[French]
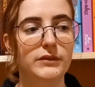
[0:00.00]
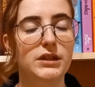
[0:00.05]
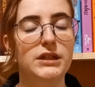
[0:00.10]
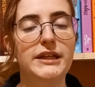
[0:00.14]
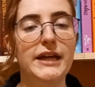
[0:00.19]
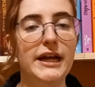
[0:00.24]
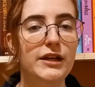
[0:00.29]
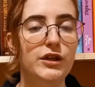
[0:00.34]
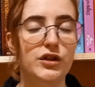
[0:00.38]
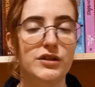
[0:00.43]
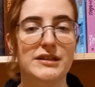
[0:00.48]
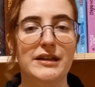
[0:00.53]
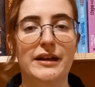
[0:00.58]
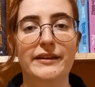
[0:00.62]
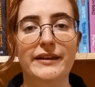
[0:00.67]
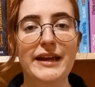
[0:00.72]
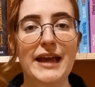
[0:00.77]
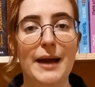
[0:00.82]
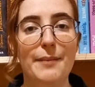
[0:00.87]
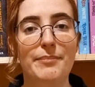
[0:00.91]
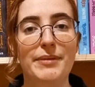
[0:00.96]
quelques
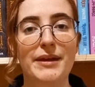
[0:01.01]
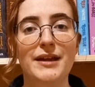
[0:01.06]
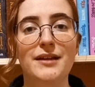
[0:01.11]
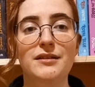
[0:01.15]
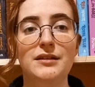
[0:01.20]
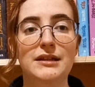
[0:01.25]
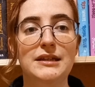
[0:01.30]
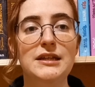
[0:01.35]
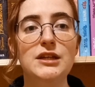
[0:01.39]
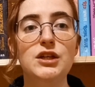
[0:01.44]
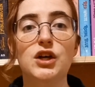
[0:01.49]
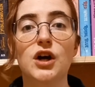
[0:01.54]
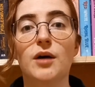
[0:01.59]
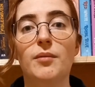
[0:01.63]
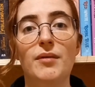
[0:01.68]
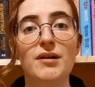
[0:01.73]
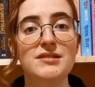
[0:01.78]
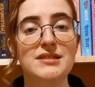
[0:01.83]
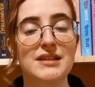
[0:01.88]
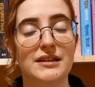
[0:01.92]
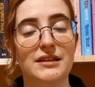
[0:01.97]
années à peine qui
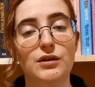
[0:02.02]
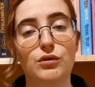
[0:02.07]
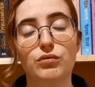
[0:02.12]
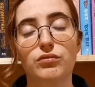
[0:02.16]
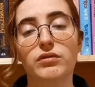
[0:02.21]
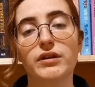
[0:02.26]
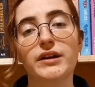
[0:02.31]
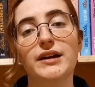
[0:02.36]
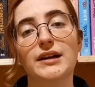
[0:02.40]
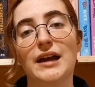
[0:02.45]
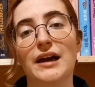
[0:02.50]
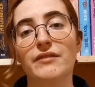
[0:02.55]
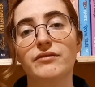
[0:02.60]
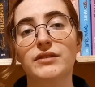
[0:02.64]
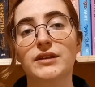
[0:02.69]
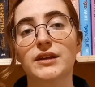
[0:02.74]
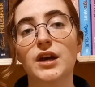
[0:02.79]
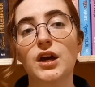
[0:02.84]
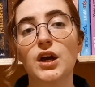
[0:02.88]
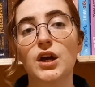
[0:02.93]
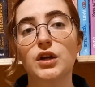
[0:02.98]
commence à découvrir la
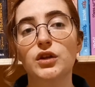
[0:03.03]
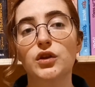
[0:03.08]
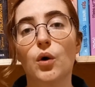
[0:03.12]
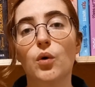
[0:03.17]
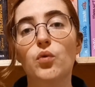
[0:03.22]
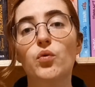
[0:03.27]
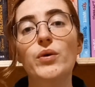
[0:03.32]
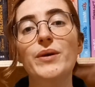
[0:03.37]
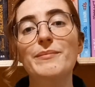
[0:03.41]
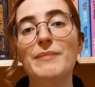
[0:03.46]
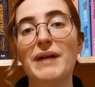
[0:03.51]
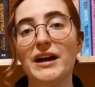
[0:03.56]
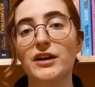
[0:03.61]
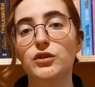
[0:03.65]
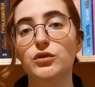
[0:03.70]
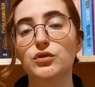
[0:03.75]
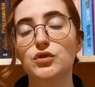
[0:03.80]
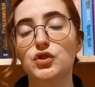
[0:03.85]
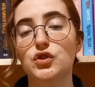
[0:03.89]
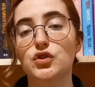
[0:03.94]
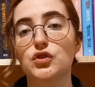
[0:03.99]
vie. Donc oui,
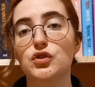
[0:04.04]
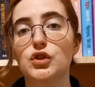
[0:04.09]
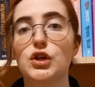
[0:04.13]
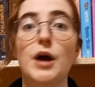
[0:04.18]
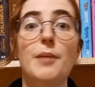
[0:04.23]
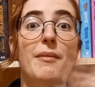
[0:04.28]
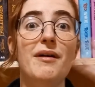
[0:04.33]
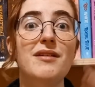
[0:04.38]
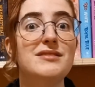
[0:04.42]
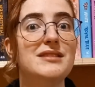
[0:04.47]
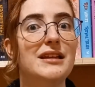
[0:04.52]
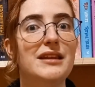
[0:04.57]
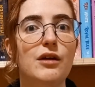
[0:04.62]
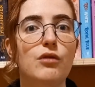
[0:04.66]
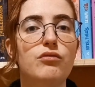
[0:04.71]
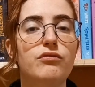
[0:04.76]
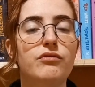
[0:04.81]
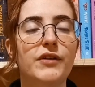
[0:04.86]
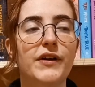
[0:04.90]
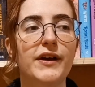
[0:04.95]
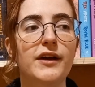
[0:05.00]
Marcus commence à
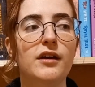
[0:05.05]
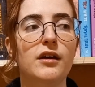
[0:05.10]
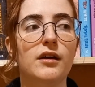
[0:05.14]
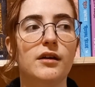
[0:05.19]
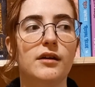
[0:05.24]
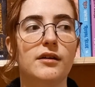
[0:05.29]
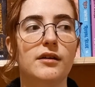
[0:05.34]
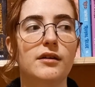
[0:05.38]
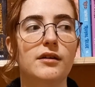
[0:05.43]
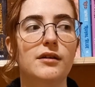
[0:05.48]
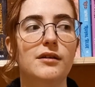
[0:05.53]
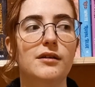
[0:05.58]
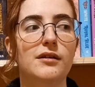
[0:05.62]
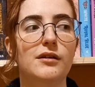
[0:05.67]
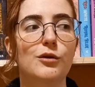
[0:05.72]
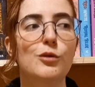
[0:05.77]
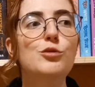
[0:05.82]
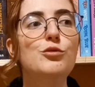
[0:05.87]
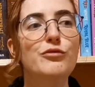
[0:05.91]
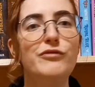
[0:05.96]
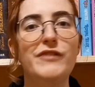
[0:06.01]
découvrir euh,
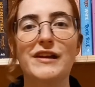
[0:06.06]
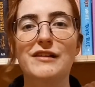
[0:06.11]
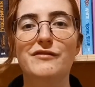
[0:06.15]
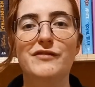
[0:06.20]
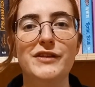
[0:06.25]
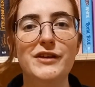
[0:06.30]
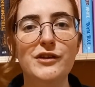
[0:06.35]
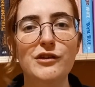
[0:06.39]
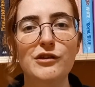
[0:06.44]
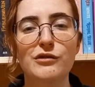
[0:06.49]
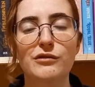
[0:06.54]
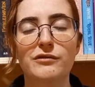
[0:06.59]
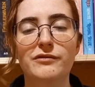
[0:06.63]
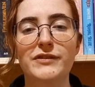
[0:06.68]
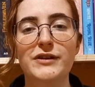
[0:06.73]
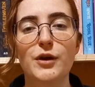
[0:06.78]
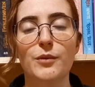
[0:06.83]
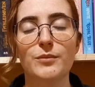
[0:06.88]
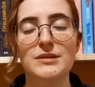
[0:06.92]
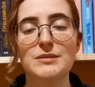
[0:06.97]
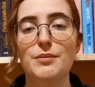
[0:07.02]
une nouvelle vie, une
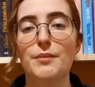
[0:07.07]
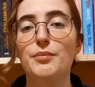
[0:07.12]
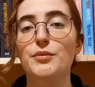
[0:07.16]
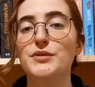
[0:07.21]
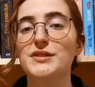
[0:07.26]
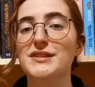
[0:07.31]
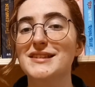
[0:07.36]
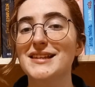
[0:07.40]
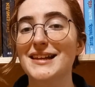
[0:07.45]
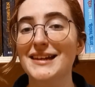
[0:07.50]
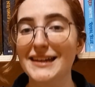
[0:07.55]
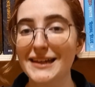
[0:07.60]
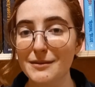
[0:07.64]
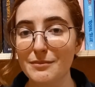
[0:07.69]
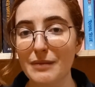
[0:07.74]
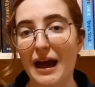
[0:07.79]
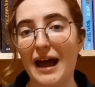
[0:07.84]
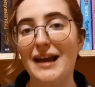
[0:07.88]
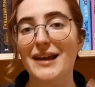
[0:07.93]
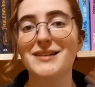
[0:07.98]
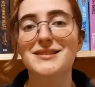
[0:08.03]
vie un petit peu plus
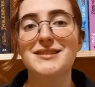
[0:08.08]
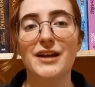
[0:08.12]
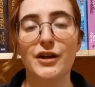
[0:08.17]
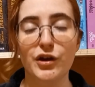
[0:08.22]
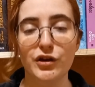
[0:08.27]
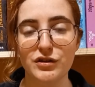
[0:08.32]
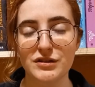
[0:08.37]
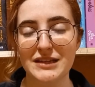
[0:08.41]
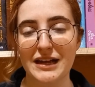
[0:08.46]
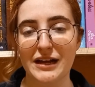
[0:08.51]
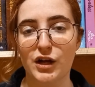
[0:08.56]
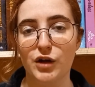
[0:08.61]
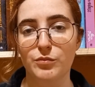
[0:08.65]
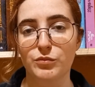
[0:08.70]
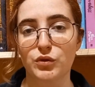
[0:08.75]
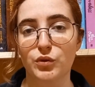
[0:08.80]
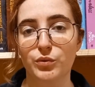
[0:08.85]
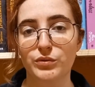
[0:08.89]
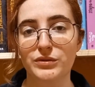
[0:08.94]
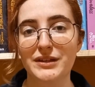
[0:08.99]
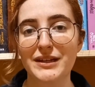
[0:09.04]
libre à l'extérieur de sa
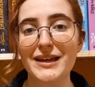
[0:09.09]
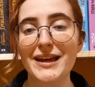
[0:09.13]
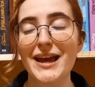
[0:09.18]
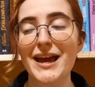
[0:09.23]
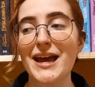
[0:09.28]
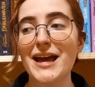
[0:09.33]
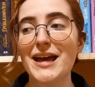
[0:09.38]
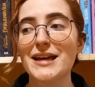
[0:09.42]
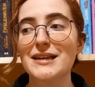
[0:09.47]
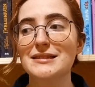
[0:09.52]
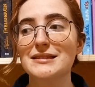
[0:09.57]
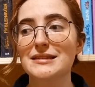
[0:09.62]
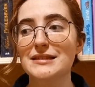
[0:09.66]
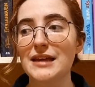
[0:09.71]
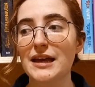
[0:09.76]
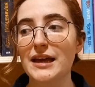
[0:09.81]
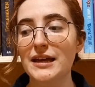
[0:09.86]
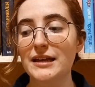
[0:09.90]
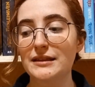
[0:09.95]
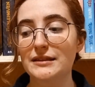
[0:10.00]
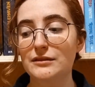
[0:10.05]
communauté.
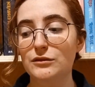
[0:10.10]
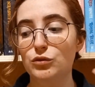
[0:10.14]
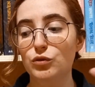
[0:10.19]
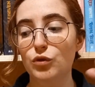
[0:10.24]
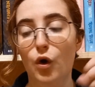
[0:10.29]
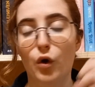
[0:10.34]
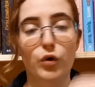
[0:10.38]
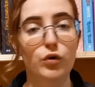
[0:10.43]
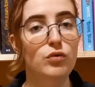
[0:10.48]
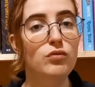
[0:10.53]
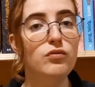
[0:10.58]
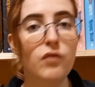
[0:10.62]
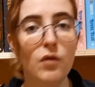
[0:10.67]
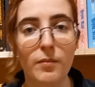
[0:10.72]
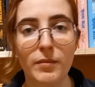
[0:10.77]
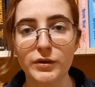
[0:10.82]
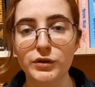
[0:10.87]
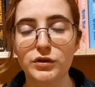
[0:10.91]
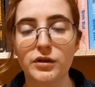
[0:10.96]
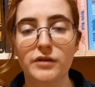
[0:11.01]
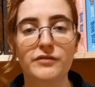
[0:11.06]
C'est un nouveau
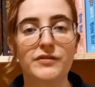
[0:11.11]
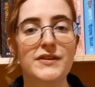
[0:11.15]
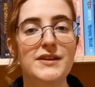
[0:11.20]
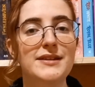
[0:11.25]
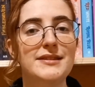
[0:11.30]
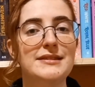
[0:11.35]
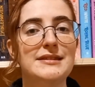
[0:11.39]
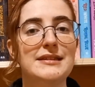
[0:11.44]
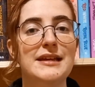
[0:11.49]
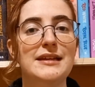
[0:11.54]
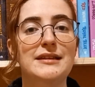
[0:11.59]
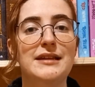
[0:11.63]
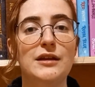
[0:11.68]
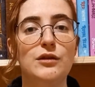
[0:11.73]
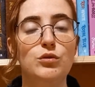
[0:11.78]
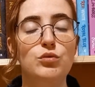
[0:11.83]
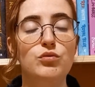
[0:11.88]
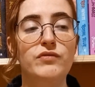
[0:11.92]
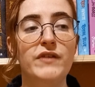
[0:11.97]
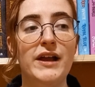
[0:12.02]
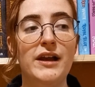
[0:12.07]
mode de vie, c'est des
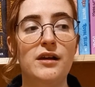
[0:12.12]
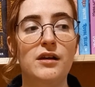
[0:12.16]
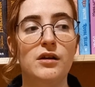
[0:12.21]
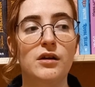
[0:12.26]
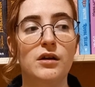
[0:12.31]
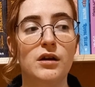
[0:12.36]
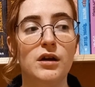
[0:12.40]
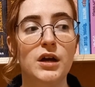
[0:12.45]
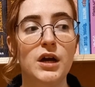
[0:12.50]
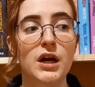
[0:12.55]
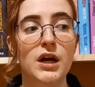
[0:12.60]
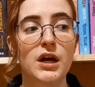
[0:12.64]
nouvelles, euh,